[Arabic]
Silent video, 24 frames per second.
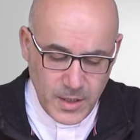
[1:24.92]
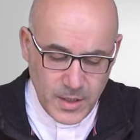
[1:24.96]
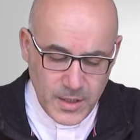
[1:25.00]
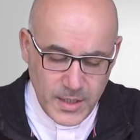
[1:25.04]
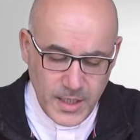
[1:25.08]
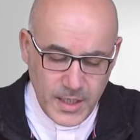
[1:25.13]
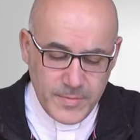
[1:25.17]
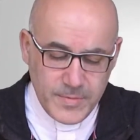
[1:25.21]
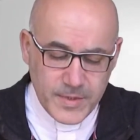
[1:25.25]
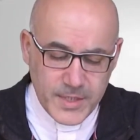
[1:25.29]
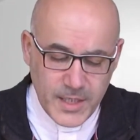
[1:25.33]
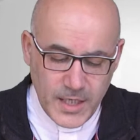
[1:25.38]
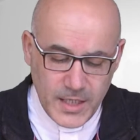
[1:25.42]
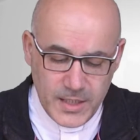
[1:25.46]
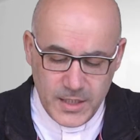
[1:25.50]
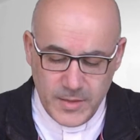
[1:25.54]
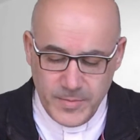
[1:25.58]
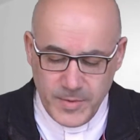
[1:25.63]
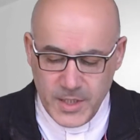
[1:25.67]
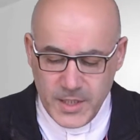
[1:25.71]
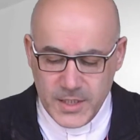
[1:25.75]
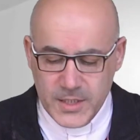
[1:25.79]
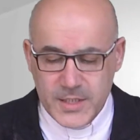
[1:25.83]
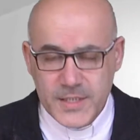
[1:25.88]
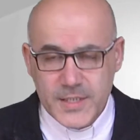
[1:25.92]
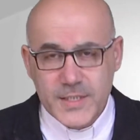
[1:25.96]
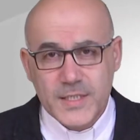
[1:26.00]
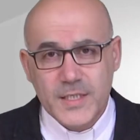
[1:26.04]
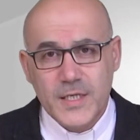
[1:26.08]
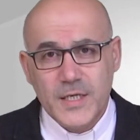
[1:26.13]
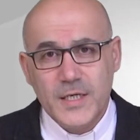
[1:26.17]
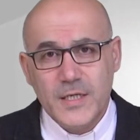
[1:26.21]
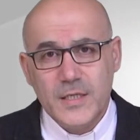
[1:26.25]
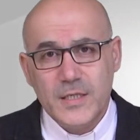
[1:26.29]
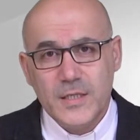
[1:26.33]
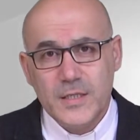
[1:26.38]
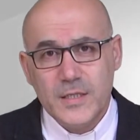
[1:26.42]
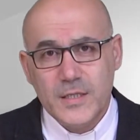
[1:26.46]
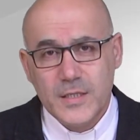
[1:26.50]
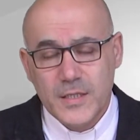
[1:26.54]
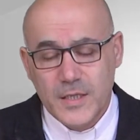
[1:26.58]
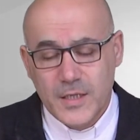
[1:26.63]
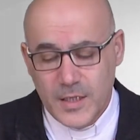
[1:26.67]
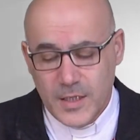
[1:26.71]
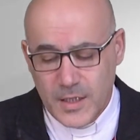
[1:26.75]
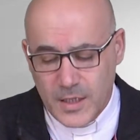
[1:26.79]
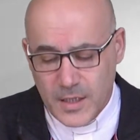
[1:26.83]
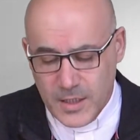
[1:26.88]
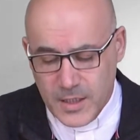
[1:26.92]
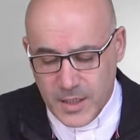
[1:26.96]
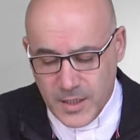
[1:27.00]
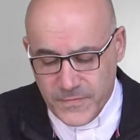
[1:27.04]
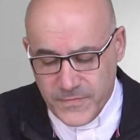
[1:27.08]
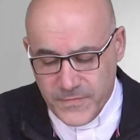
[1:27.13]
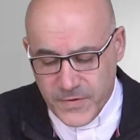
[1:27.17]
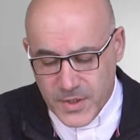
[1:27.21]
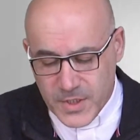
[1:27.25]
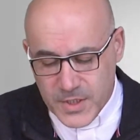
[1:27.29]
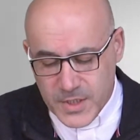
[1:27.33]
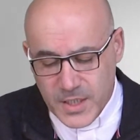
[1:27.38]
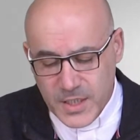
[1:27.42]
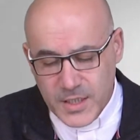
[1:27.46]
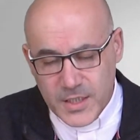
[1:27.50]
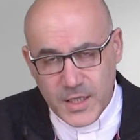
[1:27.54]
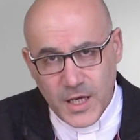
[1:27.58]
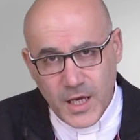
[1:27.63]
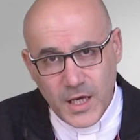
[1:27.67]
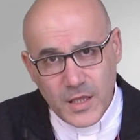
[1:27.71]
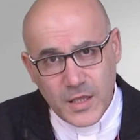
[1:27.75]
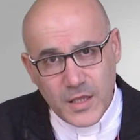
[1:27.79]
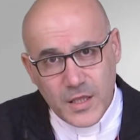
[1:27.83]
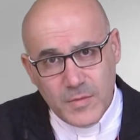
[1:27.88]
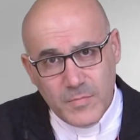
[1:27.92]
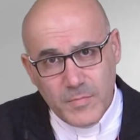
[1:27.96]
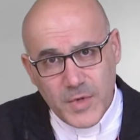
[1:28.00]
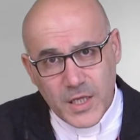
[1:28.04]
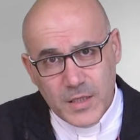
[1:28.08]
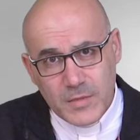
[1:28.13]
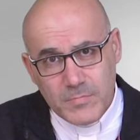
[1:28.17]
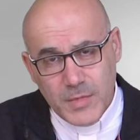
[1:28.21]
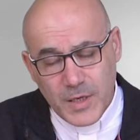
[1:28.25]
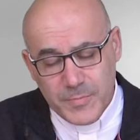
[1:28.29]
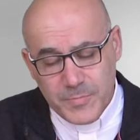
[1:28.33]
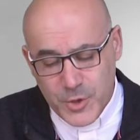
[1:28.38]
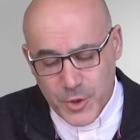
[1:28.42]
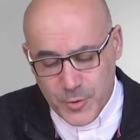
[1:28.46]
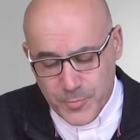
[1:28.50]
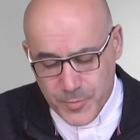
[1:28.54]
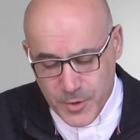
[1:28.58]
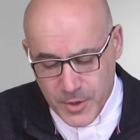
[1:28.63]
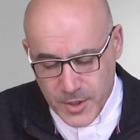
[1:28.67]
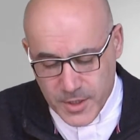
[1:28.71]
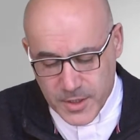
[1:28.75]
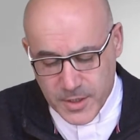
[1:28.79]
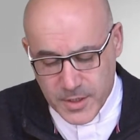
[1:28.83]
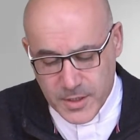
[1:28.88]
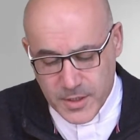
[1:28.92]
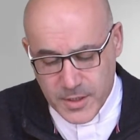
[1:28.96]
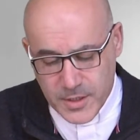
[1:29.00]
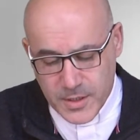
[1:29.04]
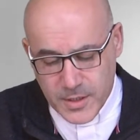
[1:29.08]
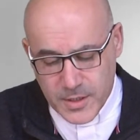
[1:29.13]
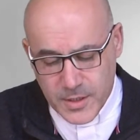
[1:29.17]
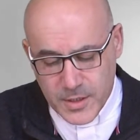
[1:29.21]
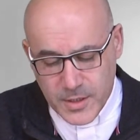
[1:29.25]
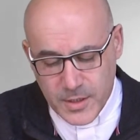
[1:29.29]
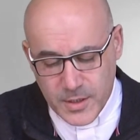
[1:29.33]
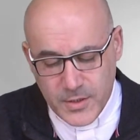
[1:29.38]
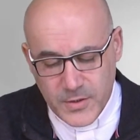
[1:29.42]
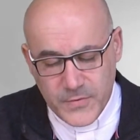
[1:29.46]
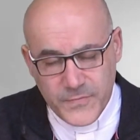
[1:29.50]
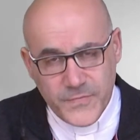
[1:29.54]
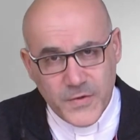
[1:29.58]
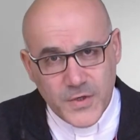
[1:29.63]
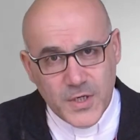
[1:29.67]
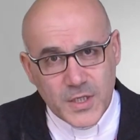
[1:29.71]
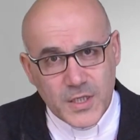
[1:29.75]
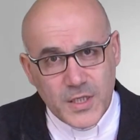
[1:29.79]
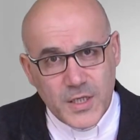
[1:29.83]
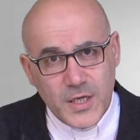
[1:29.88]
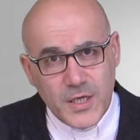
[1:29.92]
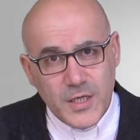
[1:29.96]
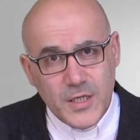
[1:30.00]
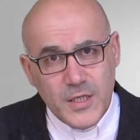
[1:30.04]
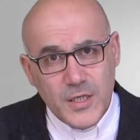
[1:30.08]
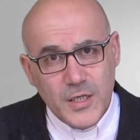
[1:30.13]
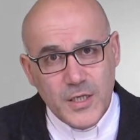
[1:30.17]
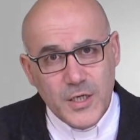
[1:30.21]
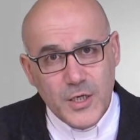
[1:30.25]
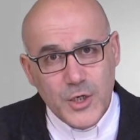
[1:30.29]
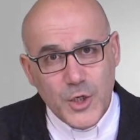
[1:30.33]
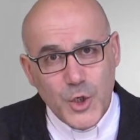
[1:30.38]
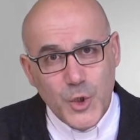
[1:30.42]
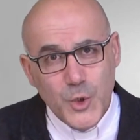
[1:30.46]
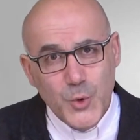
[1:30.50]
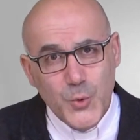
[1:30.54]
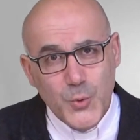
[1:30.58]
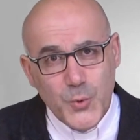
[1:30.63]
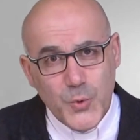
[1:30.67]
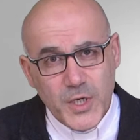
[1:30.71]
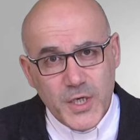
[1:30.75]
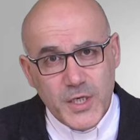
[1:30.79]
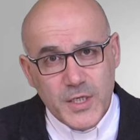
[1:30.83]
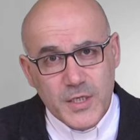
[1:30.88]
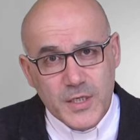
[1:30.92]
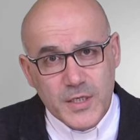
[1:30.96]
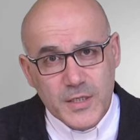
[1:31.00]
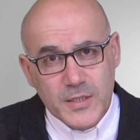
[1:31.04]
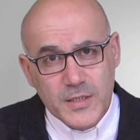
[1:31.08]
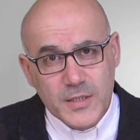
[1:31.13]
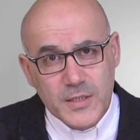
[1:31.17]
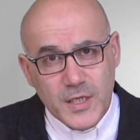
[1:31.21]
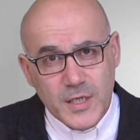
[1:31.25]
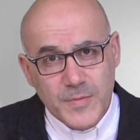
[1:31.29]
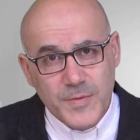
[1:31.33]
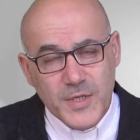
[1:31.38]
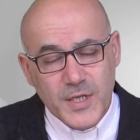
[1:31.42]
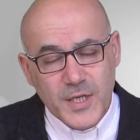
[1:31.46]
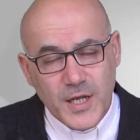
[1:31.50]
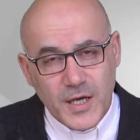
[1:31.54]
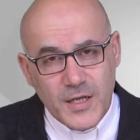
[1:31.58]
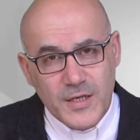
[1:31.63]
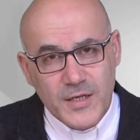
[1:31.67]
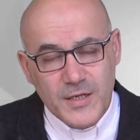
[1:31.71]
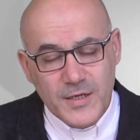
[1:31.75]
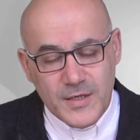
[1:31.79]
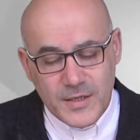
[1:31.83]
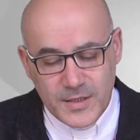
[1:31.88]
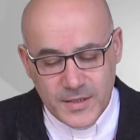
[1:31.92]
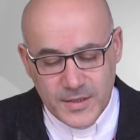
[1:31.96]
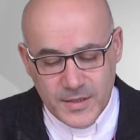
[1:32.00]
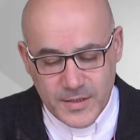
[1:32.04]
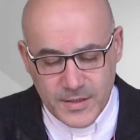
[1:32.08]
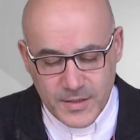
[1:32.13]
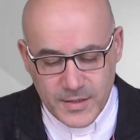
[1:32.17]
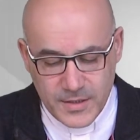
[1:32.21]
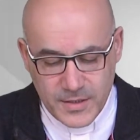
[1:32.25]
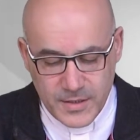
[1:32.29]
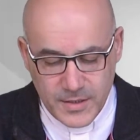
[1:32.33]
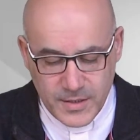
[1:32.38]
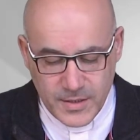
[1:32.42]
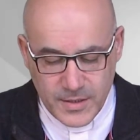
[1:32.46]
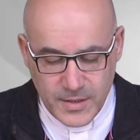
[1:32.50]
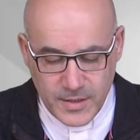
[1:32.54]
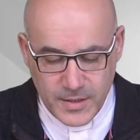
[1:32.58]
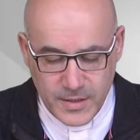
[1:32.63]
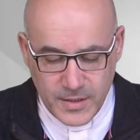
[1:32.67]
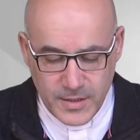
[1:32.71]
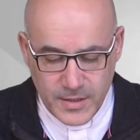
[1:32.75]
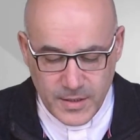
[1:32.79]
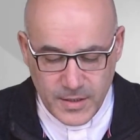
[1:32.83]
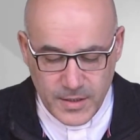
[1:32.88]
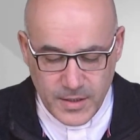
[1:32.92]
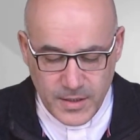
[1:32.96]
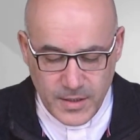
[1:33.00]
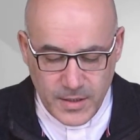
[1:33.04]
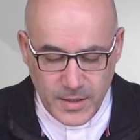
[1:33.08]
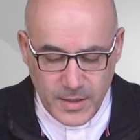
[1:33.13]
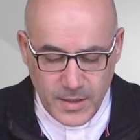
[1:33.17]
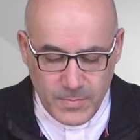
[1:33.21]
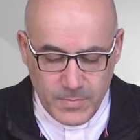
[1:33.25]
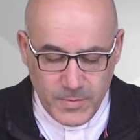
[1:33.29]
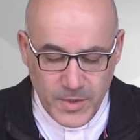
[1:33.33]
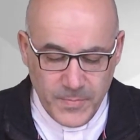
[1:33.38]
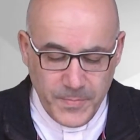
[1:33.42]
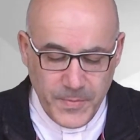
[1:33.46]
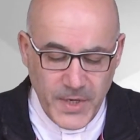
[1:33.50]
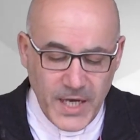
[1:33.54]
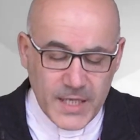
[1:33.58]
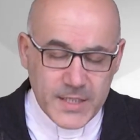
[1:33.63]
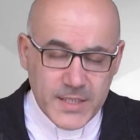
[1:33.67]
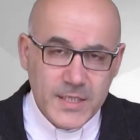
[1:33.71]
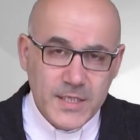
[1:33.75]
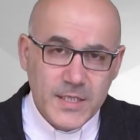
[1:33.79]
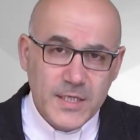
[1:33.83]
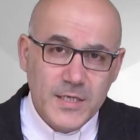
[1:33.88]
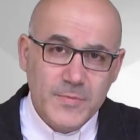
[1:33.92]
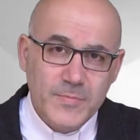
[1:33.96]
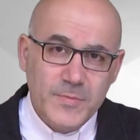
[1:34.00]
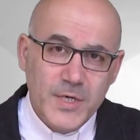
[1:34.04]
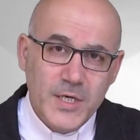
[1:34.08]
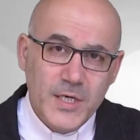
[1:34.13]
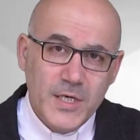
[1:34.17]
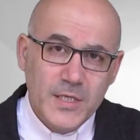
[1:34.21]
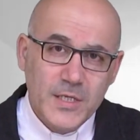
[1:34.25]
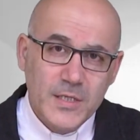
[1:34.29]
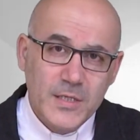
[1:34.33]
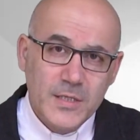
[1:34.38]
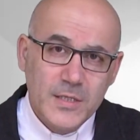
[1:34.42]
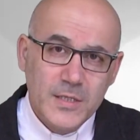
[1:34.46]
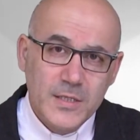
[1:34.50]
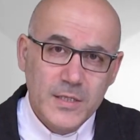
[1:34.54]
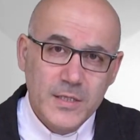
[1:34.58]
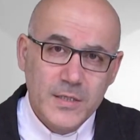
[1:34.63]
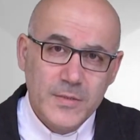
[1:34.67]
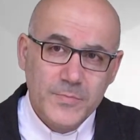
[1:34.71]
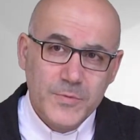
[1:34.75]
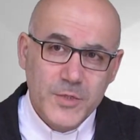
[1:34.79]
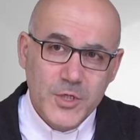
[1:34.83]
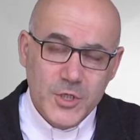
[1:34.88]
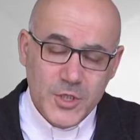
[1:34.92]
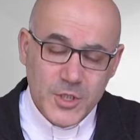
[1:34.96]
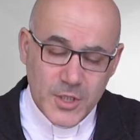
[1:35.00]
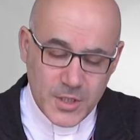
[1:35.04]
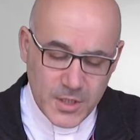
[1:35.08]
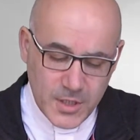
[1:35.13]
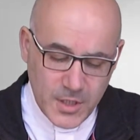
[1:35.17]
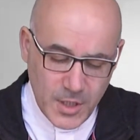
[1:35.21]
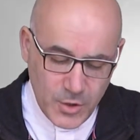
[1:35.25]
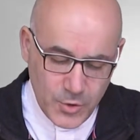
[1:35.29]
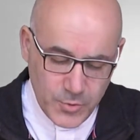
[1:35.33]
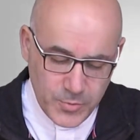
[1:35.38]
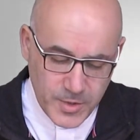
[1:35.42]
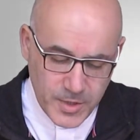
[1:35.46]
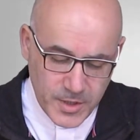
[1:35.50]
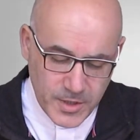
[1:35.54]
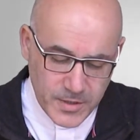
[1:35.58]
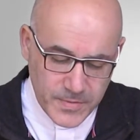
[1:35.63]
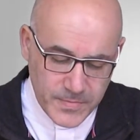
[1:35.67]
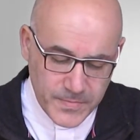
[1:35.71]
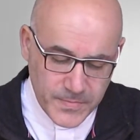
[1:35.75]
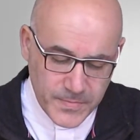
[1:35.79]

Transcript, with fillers: للي بتأدي بالإنسان لفقدان أثمن ما بيملك فقدان هوية ابن الله من بعد الإيمان تجي التوبة